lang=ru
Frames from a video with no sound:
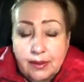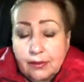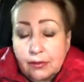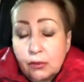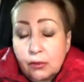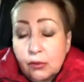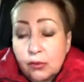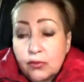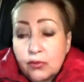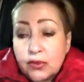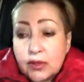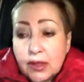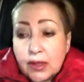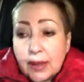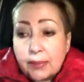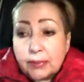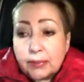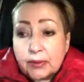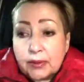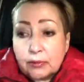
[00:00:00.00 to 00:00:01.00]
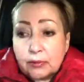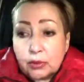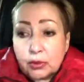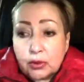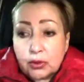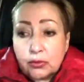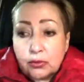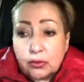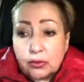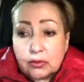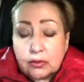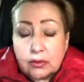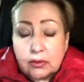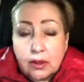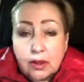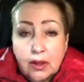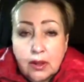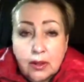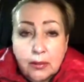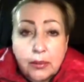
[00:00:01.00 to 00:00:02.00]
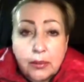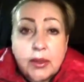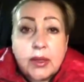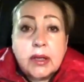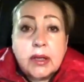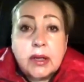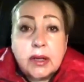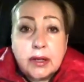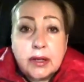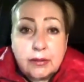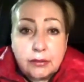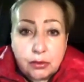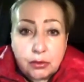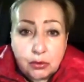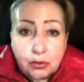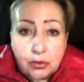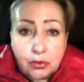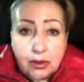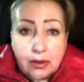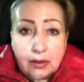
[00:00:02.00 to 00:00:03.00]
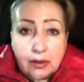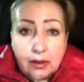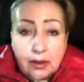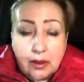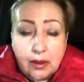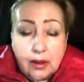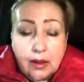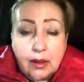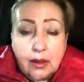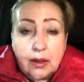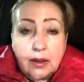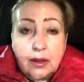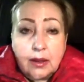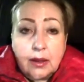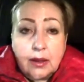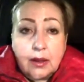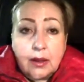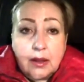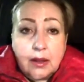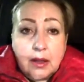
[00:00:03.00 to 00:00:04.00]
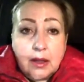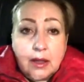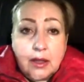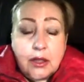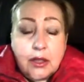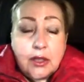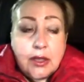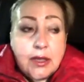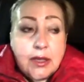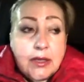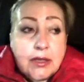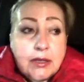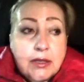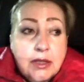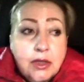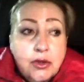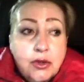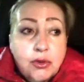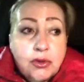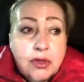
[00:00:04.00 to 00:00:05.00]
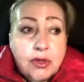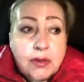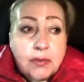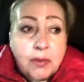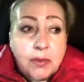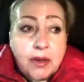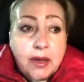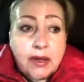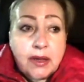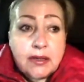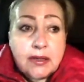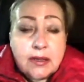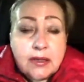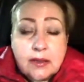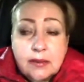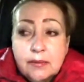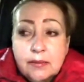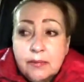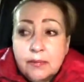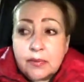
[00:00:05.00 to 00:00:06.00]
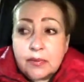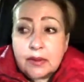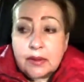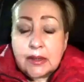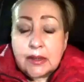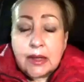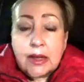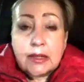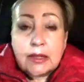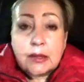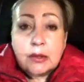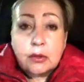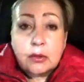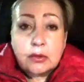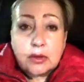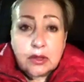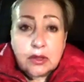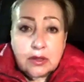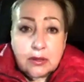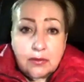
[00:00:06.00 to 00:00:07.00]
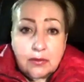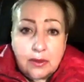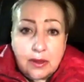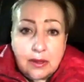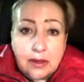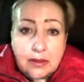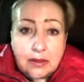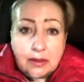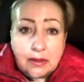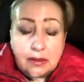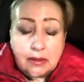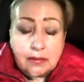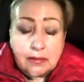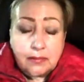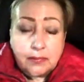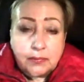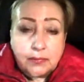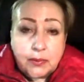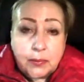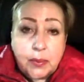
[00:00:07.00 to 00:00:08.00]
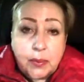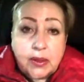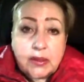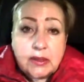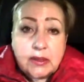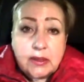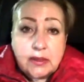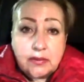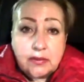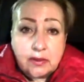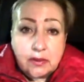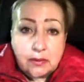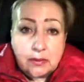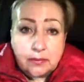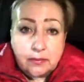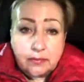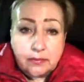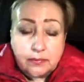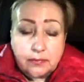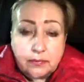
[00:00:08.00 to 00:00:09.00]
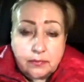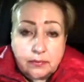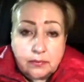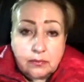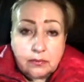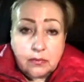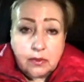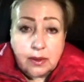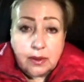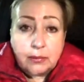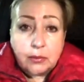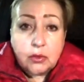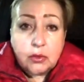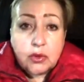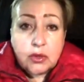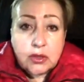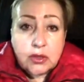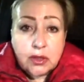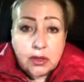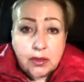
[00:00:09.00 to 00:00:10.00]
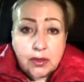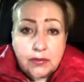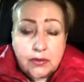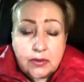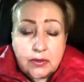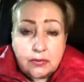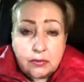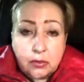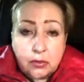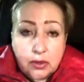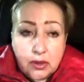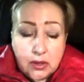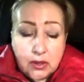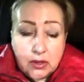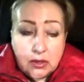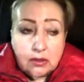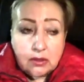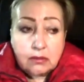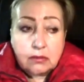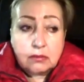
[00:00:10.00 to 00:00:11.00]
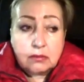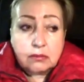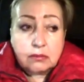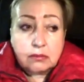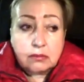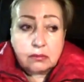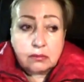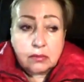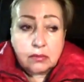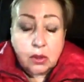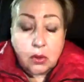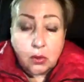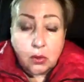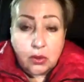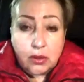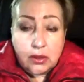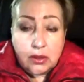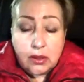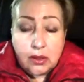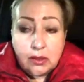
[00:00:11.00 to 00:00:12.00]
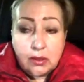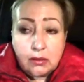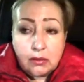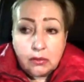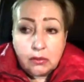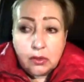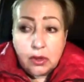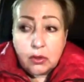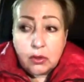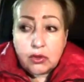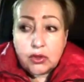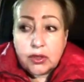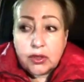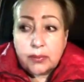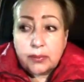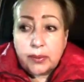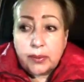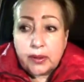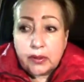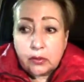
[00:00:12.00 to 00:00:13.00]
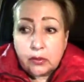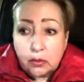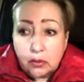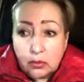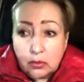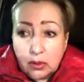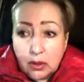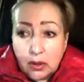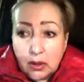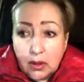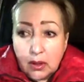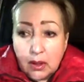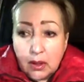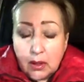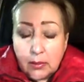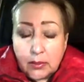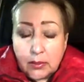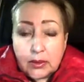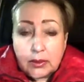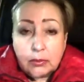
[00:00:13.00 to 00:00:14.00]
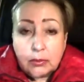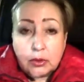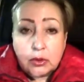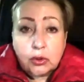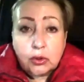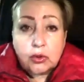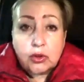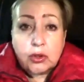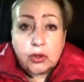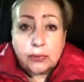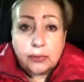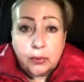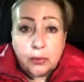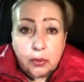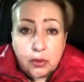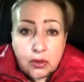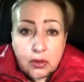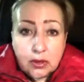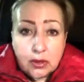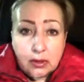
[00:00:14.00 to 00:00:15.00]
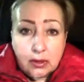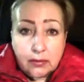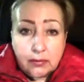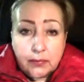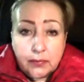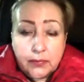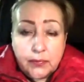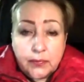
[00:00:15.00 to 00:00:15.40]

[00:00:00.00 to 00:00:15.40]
Ну, взяла, потому что вот приехали вот сюда. Есть еще здесь магазин, Декатлон называется спортивные. Там тоже, скорее всего, есть ролики, но я уже не пойду, потому что уже поздно,